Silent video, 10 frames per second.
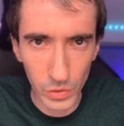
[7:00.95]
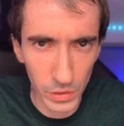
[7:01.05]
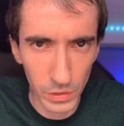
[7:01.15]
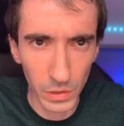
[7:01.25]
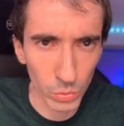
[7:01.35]
que
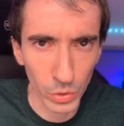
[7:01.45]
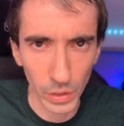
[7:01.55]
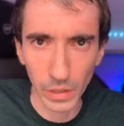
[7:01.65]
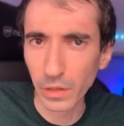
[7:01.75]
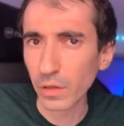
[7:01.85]
c'est des trucs à
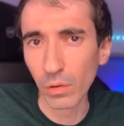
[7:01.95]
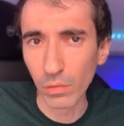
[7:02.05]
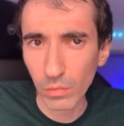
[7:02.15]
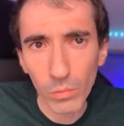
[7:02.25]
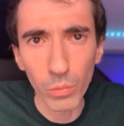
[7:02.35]
gagner, euh,
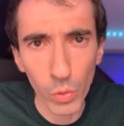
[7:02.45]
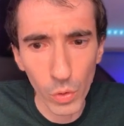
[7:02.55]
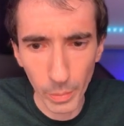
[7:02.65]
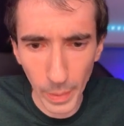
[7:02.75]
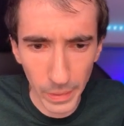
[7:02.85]

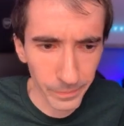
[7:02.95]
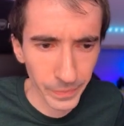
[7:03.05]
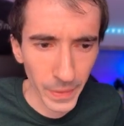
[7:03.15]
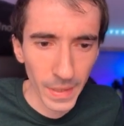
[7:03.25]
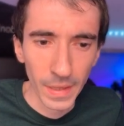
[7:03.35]
pourquoi pas. Hein.
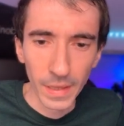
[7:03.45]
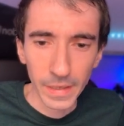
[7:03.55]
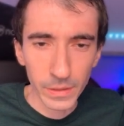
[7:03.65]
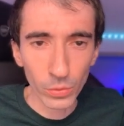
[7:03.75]
Et